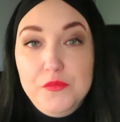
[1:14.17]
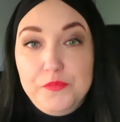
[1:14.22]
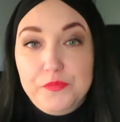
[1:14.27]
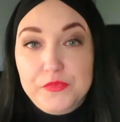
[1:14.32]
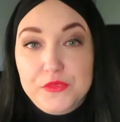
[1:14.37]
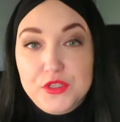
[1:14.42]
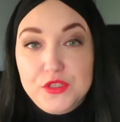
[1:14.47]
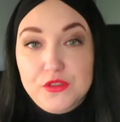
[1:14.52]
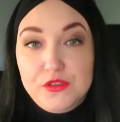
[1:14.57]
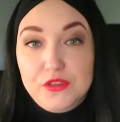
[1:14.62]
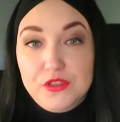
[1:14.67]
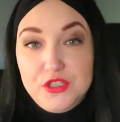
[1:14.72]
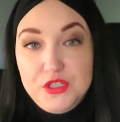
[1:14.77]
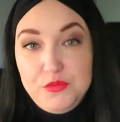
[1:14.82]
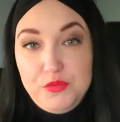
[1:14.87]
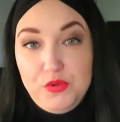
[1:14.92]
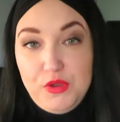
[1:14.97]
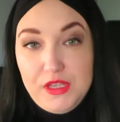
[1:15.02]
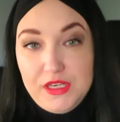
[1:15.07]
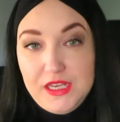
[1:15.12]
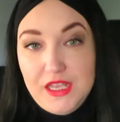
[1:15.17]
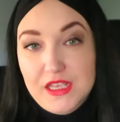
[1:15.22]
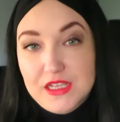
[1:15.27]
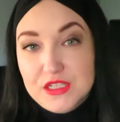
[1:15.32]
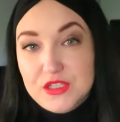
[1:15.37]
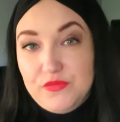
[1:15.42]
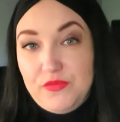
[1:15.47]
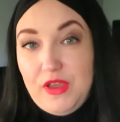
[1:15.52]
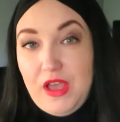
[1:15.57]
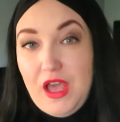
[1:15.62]
m, mm, gdzie była
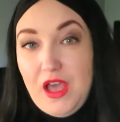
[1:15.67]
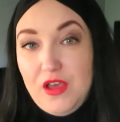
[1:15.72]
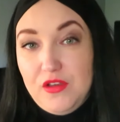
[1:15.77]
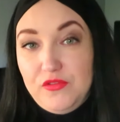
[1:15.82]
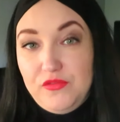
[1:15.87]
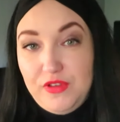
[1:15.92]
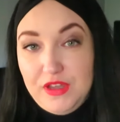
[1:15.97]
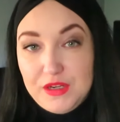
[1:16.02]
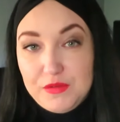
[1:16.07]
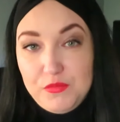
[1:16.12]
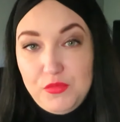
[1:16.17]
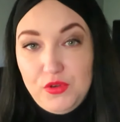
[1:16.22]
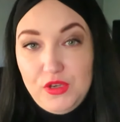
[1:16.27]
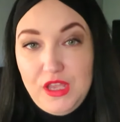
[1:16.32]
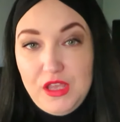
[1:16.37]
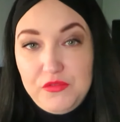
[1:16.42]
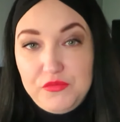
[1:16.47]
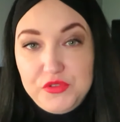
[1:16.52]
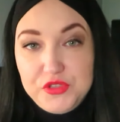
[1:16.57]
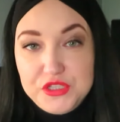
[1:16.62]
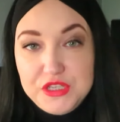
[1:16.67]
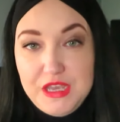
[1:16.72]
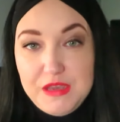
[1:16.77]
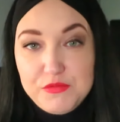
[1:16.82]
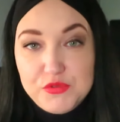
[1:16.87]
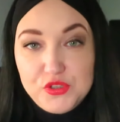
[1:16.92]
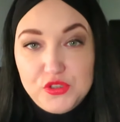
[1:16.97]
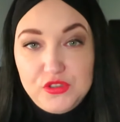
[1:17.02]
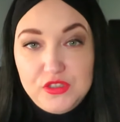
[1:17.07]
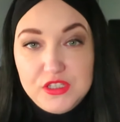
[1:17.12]
nazwa Farmona,
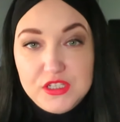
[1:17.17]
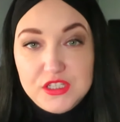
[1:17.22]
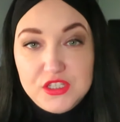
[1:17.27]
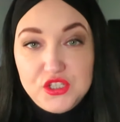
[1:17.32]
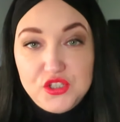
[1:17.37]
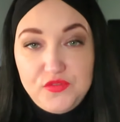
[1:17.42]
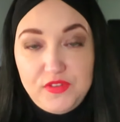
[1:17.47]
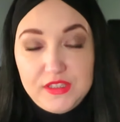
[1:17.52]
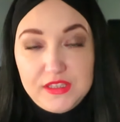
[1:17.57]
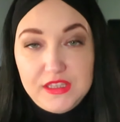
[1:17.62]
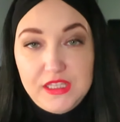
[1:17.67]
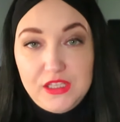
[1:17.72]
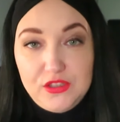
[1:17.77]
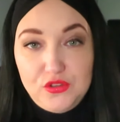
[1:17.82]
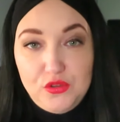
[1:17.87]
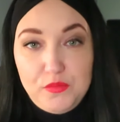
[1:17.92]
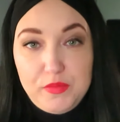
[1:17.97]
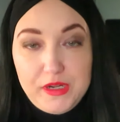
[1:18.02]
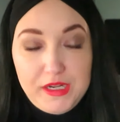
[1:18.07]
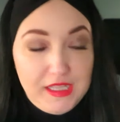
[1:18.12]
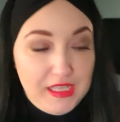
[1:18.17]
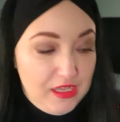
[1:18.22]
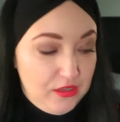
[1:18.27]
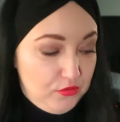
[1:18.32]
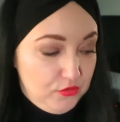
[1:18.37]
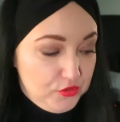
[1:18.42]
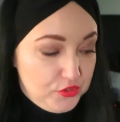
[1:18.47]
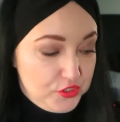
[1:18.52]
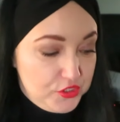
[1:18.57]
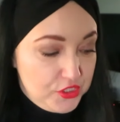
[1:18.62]
wiedziałam, że to jest świetna, dobra
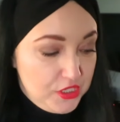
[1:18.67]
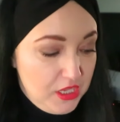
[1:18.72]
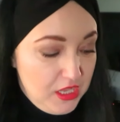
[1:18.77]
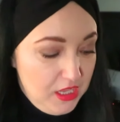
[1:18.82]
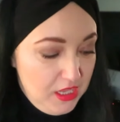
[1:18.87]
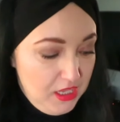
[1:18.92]
jakość.